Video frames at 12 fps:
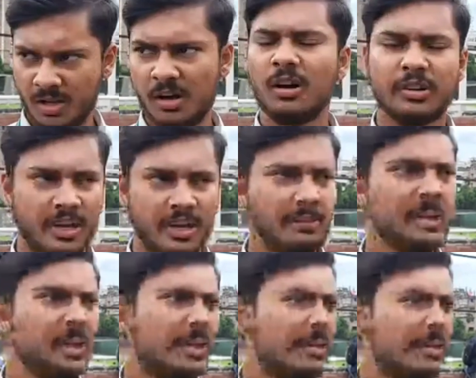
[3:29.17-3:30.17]
হ্যাঁ সাকিব
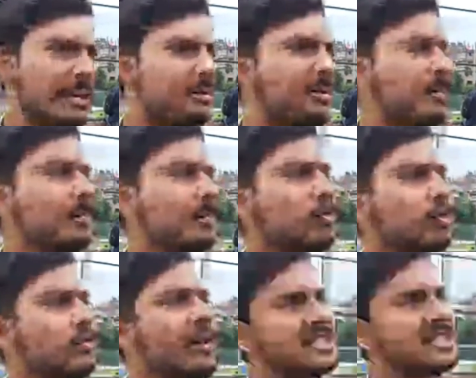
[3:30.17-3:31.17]
এটা ঠিক আছে সাকিব আমি
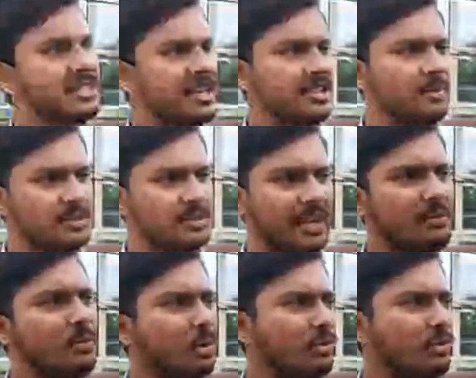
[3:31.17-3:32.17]
মূলত ফার্স্ট দিয়ে আইছিলাম
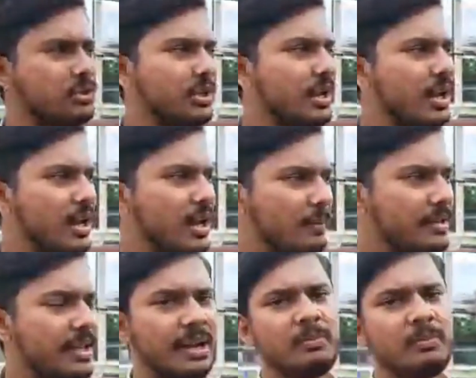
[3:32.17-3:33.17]
সাকিবে মনে করছি মানে
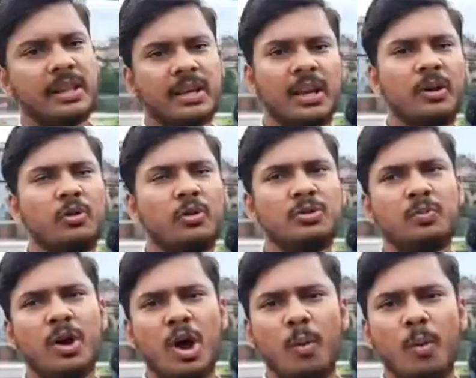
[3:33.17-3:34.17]
সাকিব না থাকলে ওই
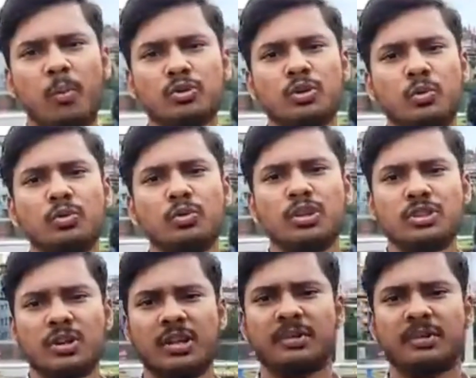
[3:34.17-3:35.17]
প্রচুর
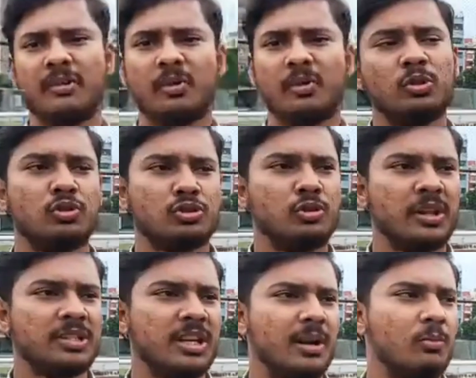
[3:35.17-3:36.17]
উত্তেজনা টাইপের অনেক দর্শক
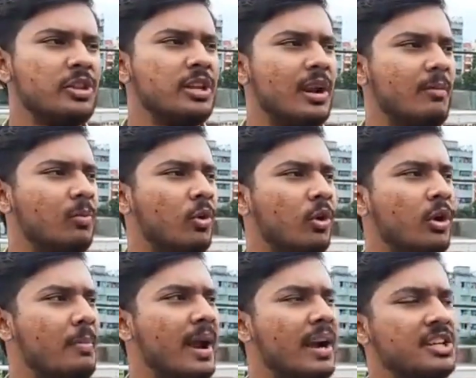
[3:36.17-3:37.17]
দেখছিলাম ওই দিন আমার মনে
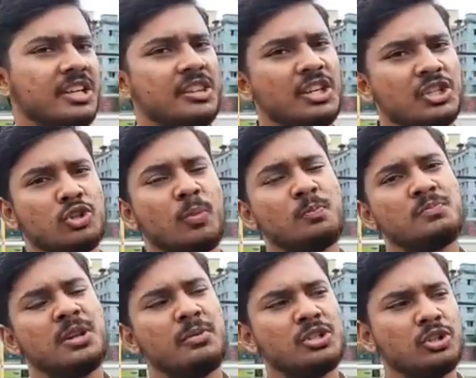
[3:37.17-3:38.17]
হয় বাংলাদেশের ইতিহাসে
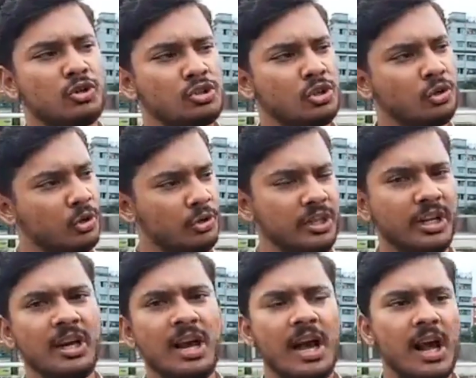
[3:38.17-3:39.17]
সবচেয়ে বেশি দর্শক হইতো ওই
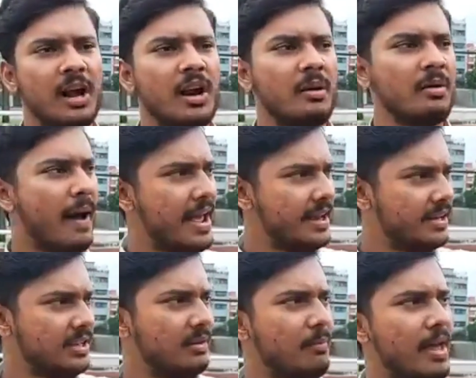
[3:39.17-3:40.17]
দিন কারণ আমি বাইরে
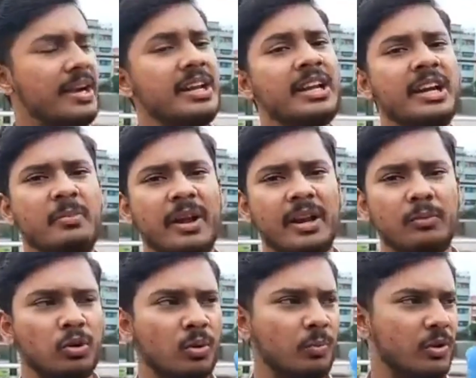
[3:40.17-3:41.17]
গেছিলাম বাইরে টিকিটই পাইনি
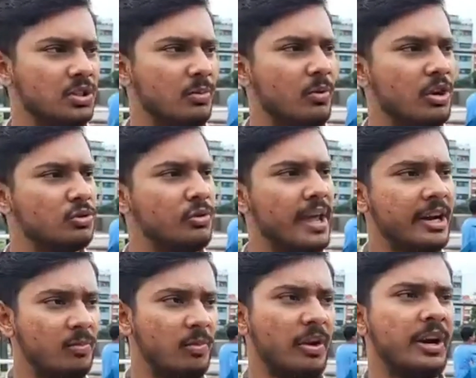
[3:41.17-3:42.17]
প্রথম পর্যায়ে পরে শুনি এক
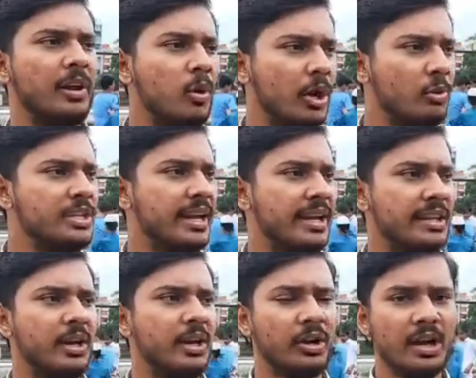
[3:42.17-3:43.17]
নম্বর গেটে পরে ওই জায়গা
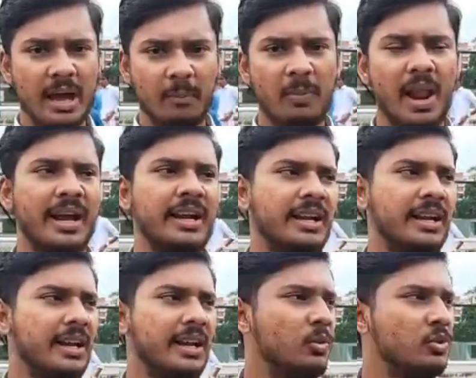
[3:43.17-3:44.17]
থেকে অনেক লাখের
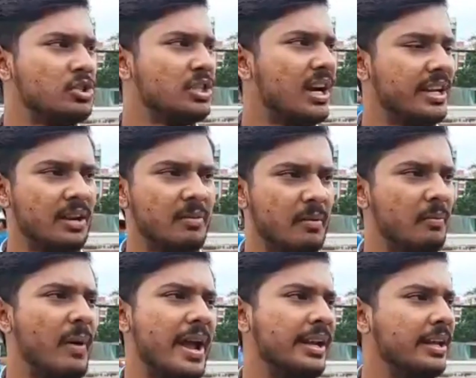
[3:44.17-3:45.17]
টিকিট নিয়েছি অরিজিনাল টিকিট
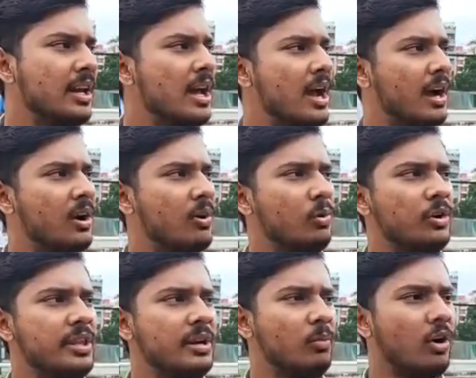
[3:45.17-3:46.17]
আমি পাইনি কারণ
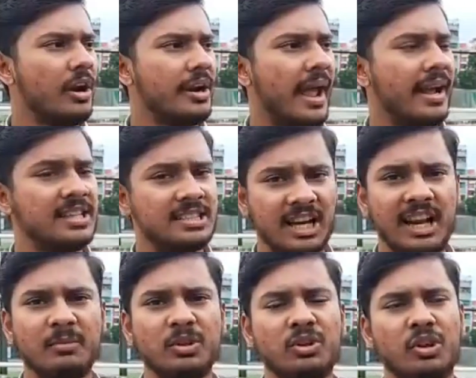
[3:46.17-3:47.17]
ওই দিন মনে হয় ঢাকা
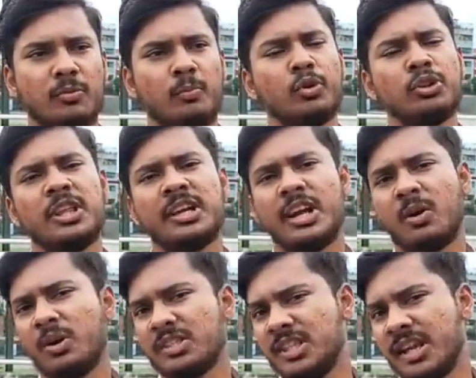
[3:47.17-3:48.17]
জেলার ভিতরে প্রত্যেকটা
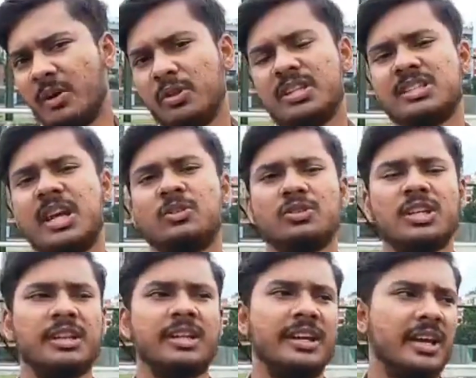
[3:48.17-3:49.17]
কলেজ থেকে ওই দিন
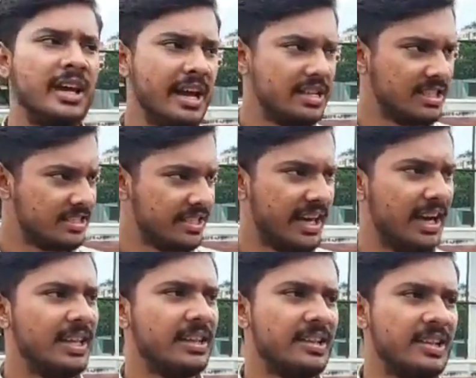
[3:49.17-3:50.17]
ছাত্রছাত্রী এসেছে
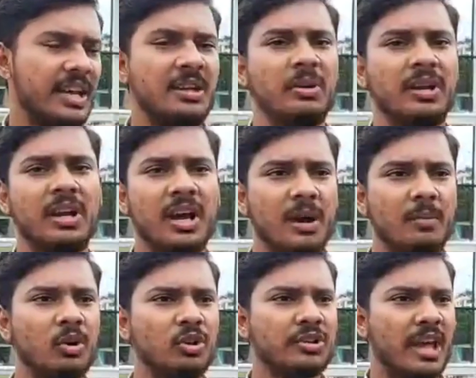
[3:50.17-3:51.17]
খেলা দেখতে সাকিবের
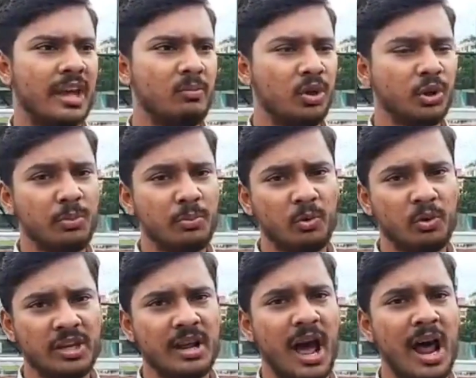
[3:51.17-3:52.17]
মূলত সাকিব বলতে ওই
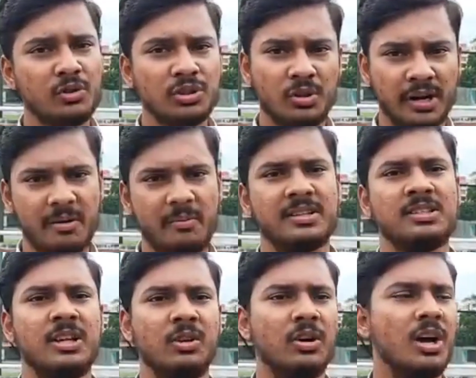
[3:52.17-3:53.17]
দিন আলোচিত একটা ম্যাচ
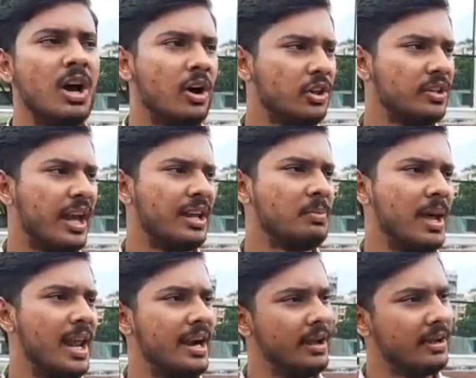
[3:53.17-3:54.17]
ছিল অর্থাৎ সাকিব
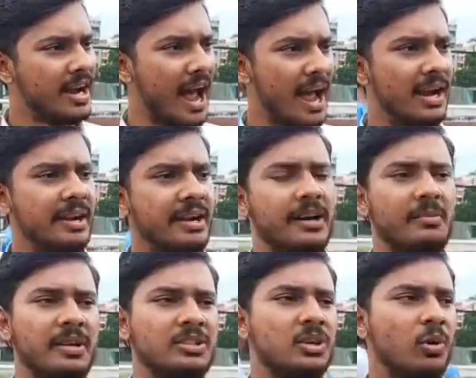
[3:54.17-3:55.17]
খেলে নিয়ে একটা হাইলাইটিং একটা
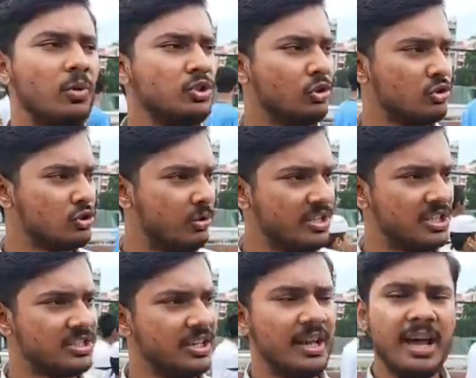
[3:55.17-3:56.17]
ম্যাচ ছিল ওই জন্য সবাই
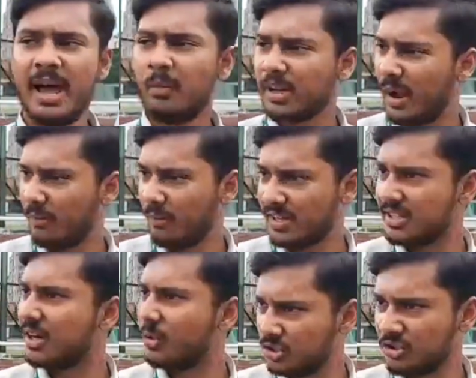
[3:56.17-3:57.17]
এসেছে এমনকি আমরা আসি
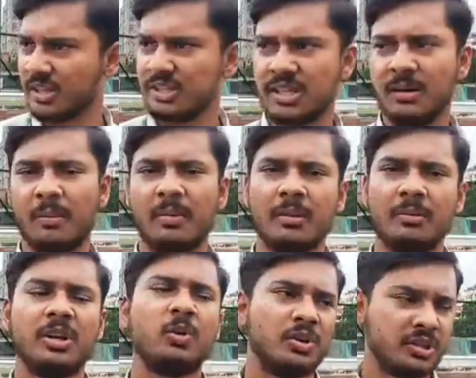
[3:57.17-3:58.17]
না অনেকজন এসেছিলাম আমরা
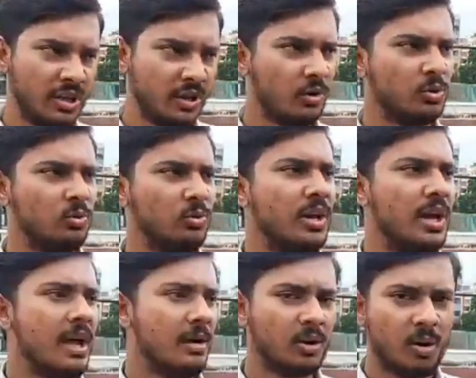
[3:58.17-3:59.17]
আমাদের কলেজ থেকে অনেক দূর
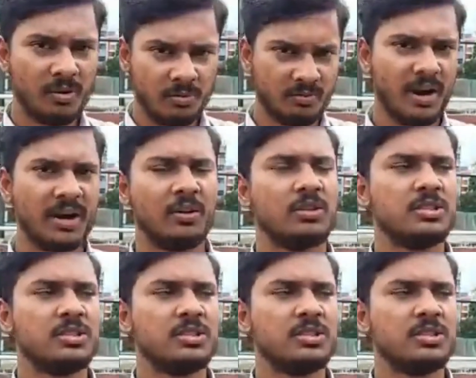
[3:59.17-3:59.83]
গভর্নমেন্ট বাংলা